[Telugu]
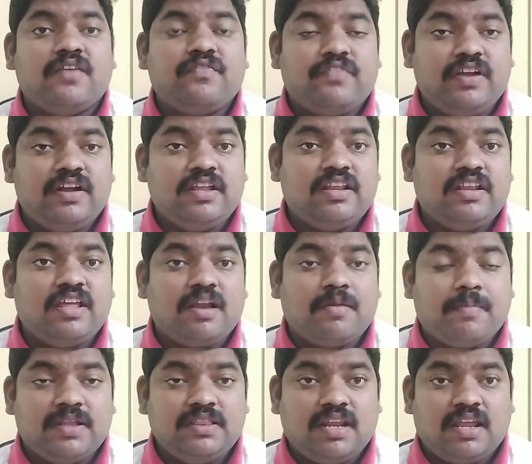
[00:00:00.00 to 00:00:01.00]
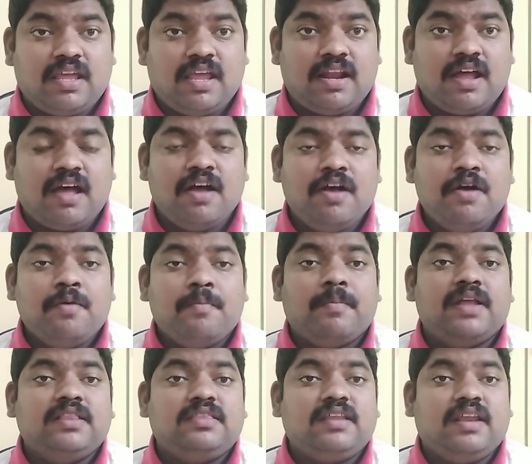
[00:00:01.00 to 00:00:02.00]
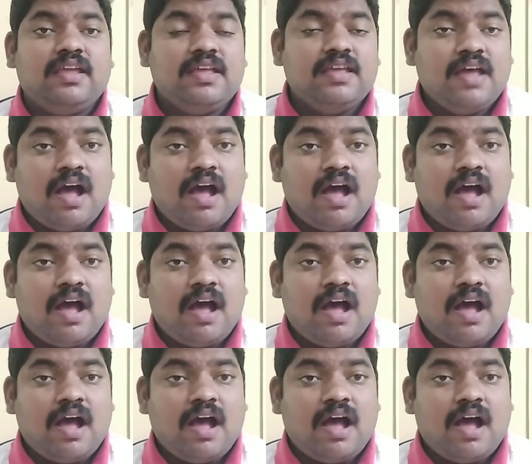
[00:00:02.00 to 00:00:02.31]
ఆఫ్ ఇంటీరియర్ మంత్రి అయిన మంత్రి